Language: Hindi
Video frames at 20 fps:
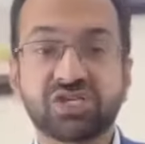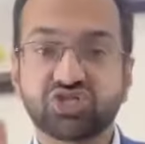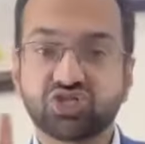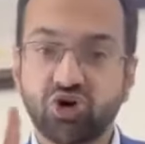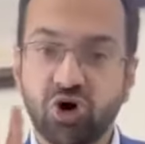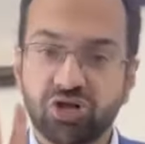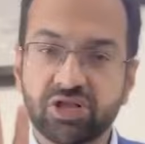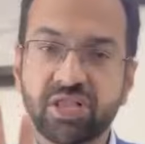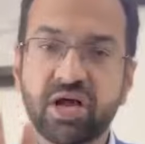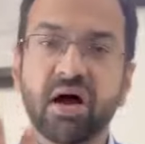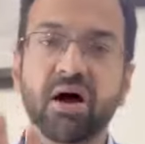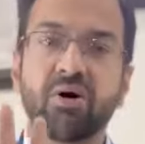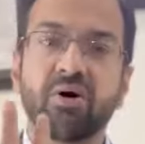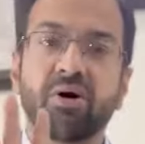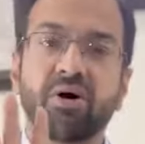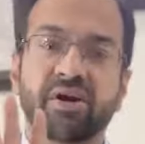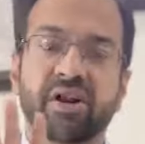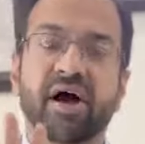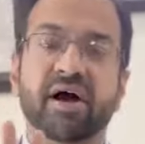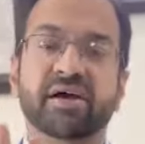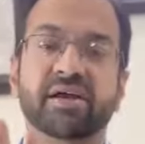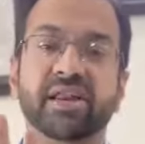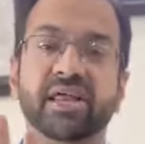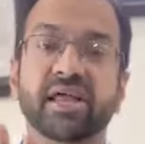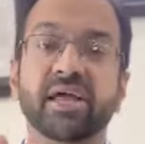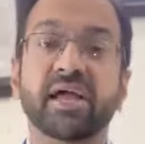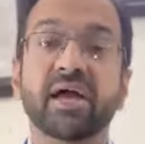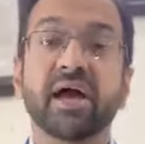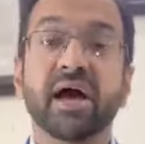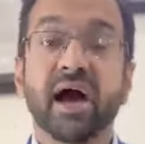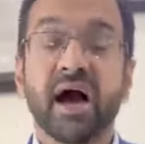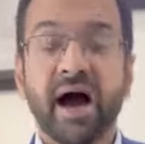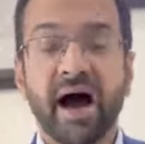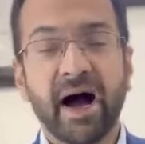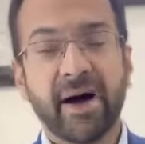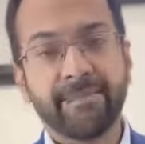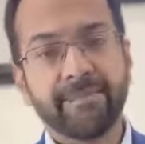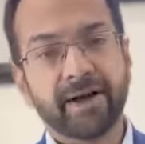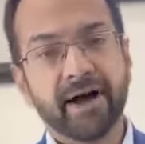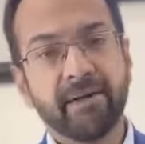चौथा और आखिरी
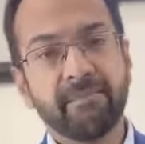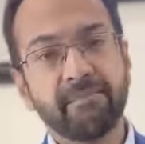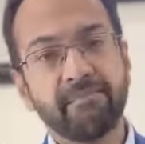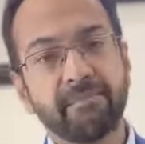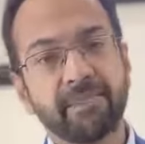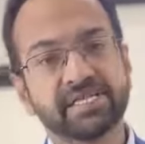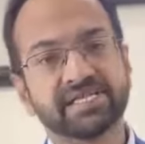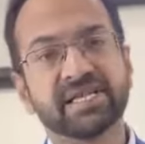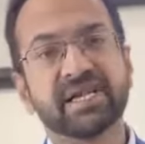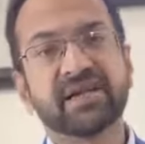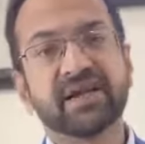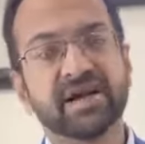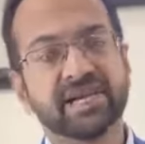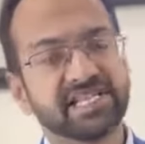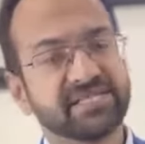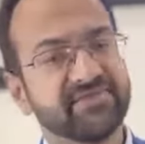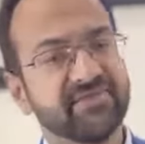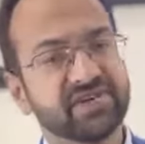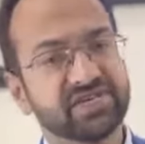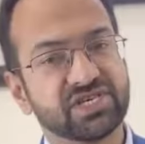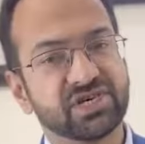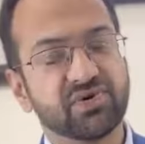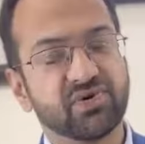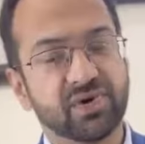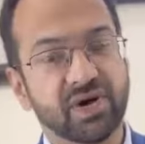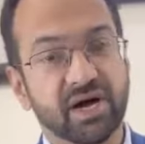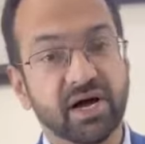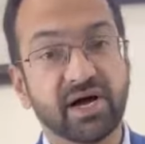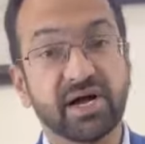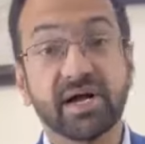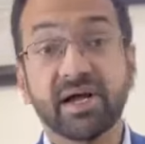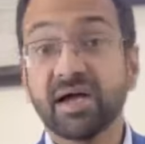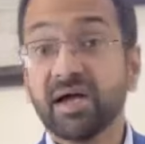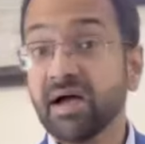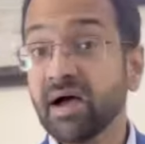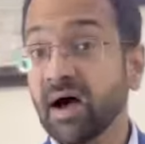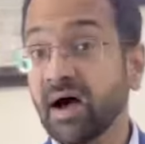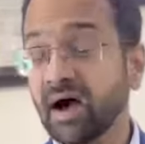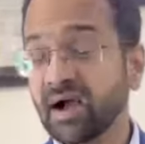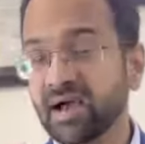आपका मसल का डिस्फंक्शन होना
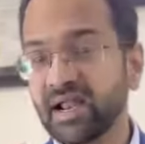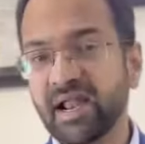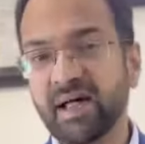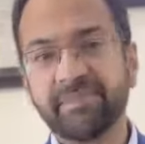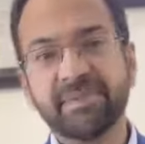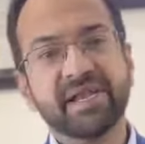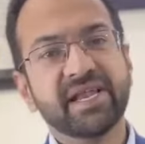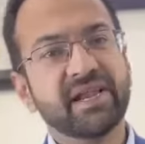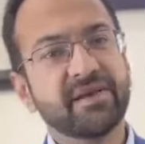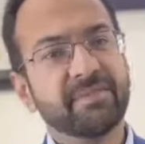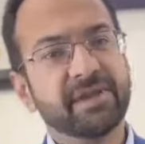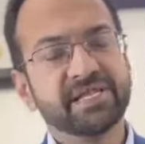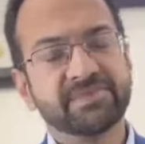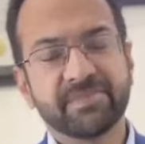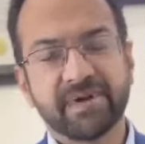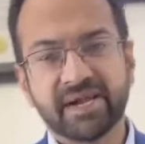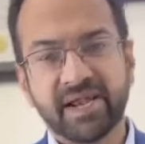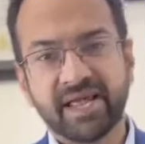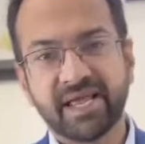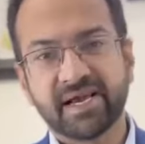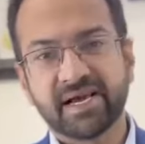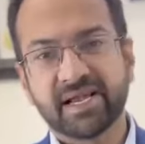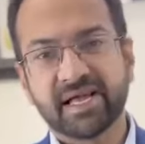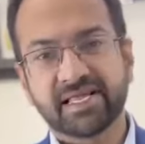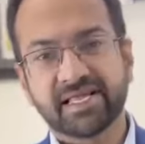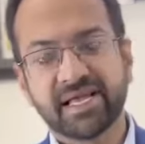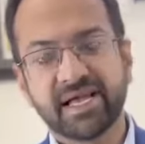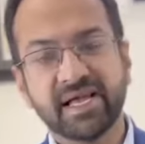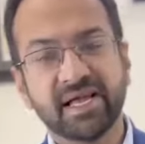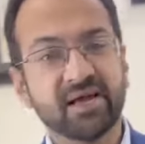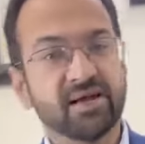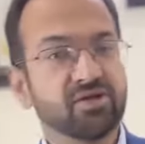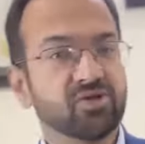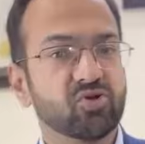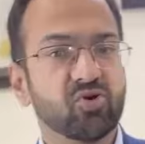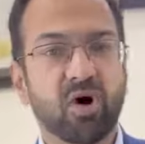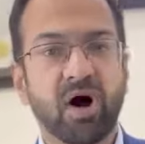अगर आप नी रिप्लेसमेंट नहीं कराते तो